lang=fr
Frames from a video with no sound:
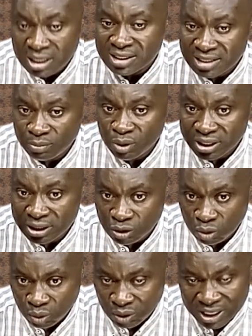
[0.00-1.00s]
Samuel
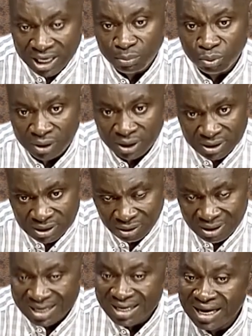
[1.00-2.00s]
Eto est pour l'instant
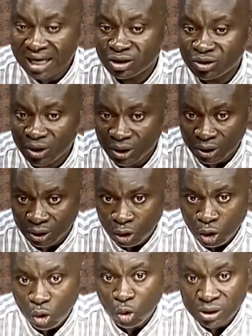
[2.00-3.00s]
l'acteur
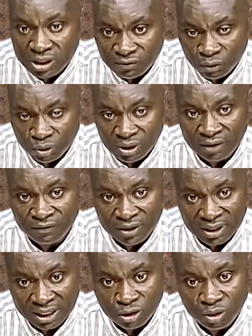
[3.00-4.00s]
au niveau de la
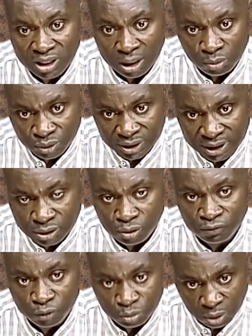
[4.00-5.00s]
Fédération camerounaise de
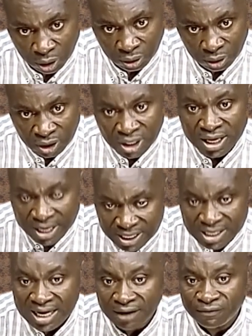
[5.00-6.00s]
football. Et
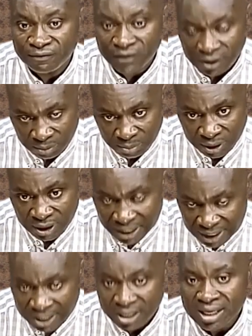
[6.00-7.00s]
il affirme
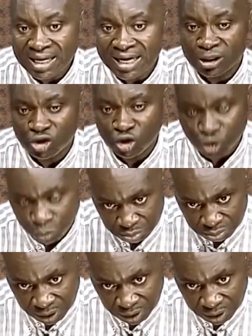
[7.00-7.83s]
et l'assume.